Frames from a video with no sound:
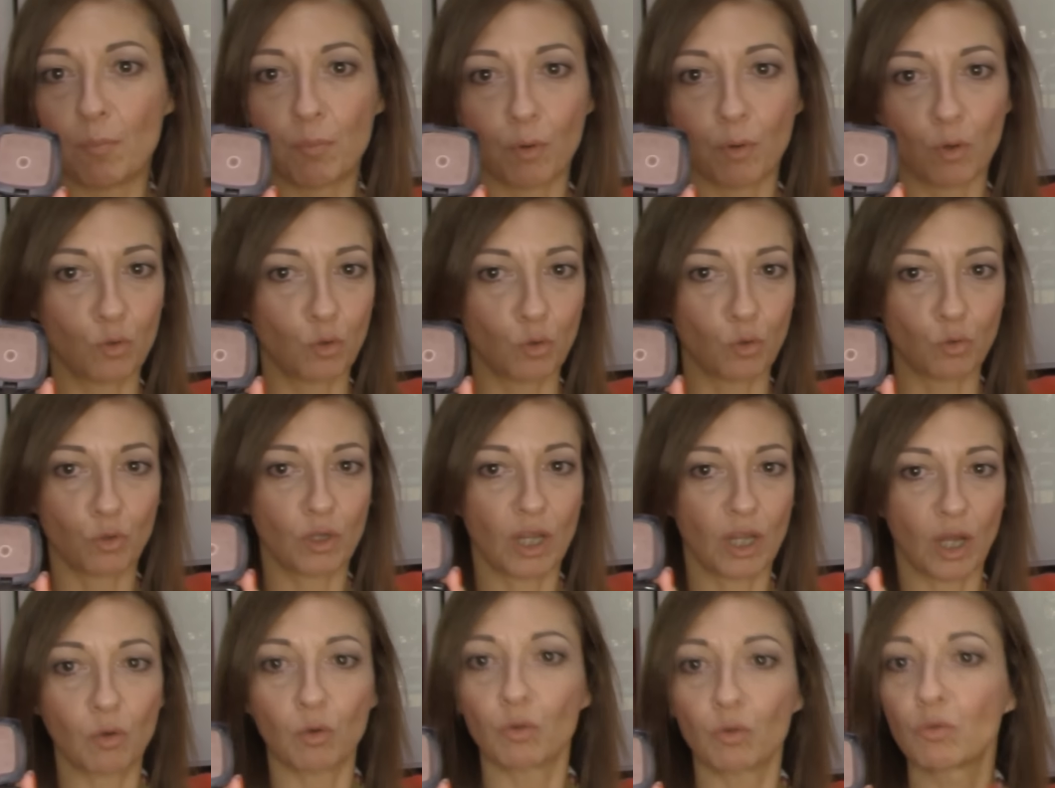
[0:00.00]
prodotto
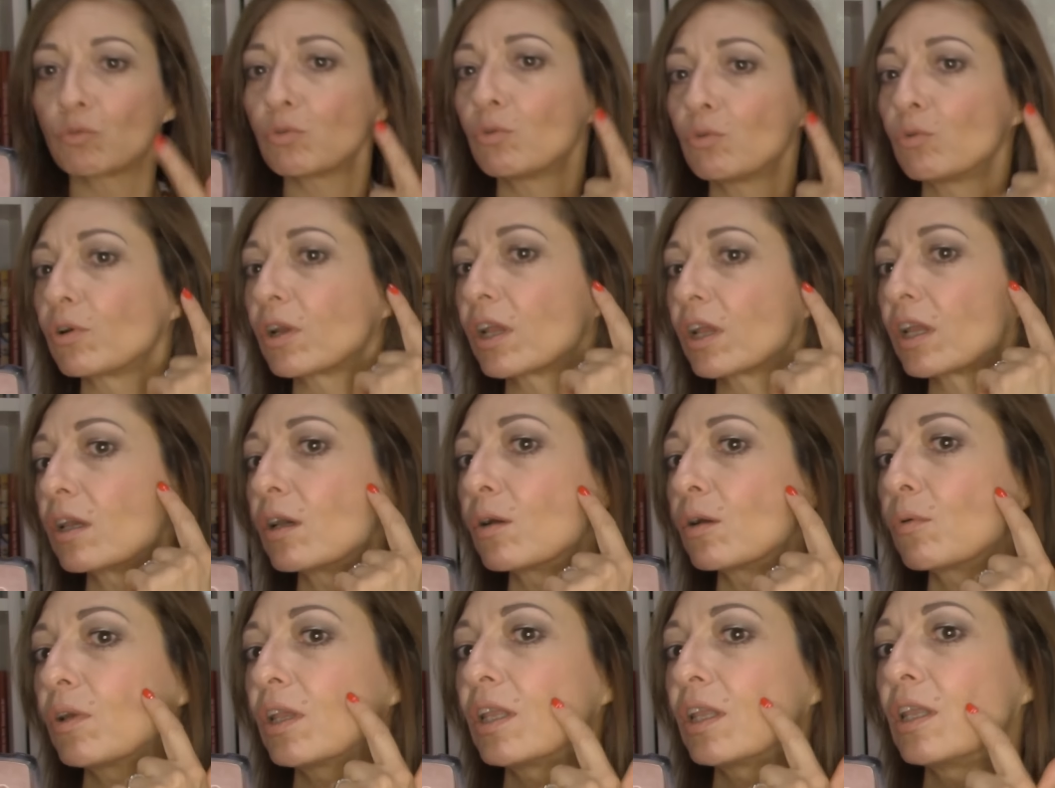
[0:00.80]
da contouring,
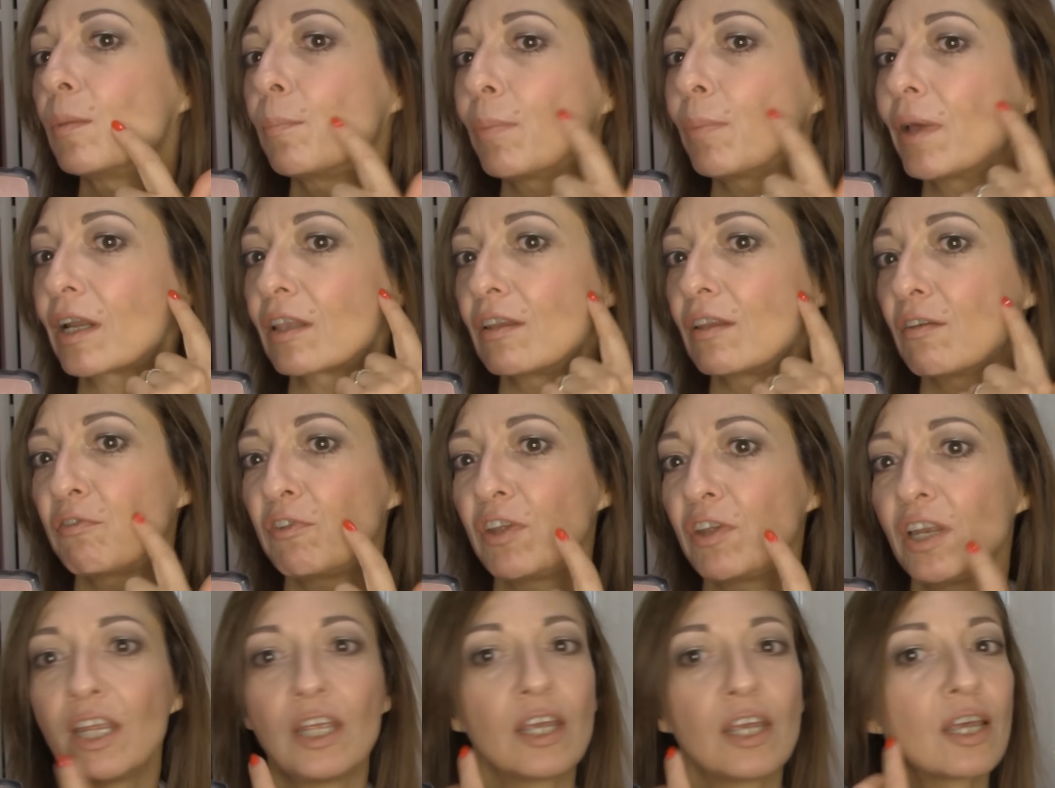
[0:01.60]
quindi per
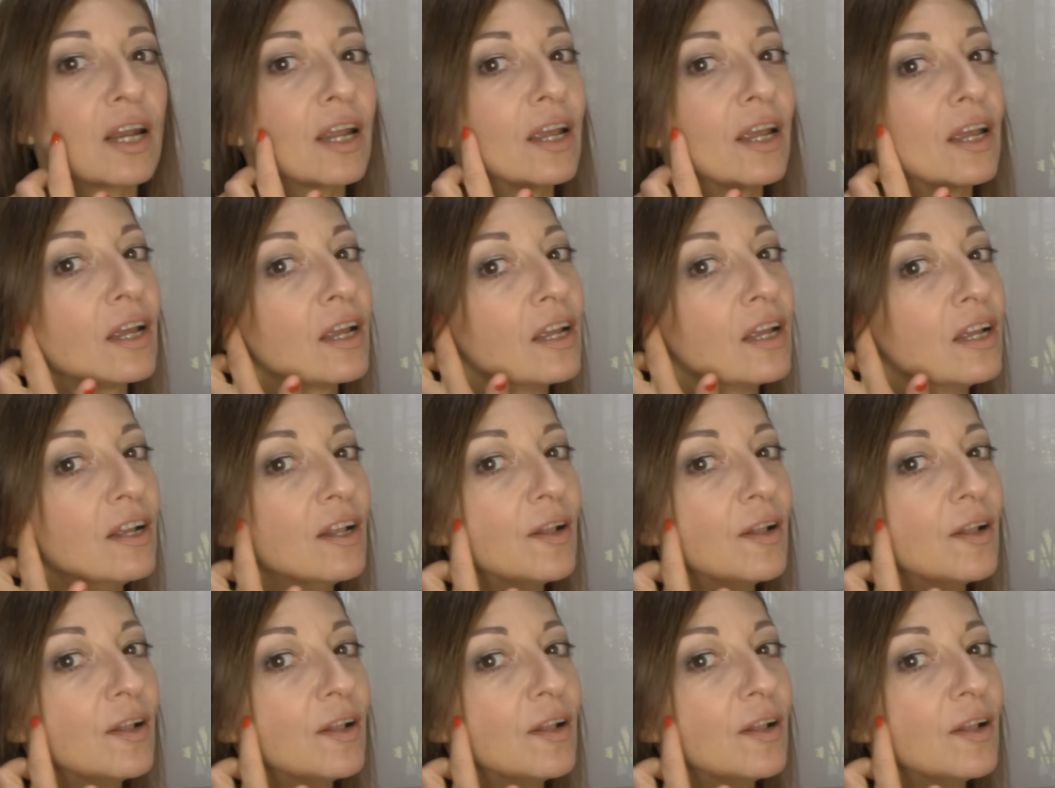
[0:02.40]
definire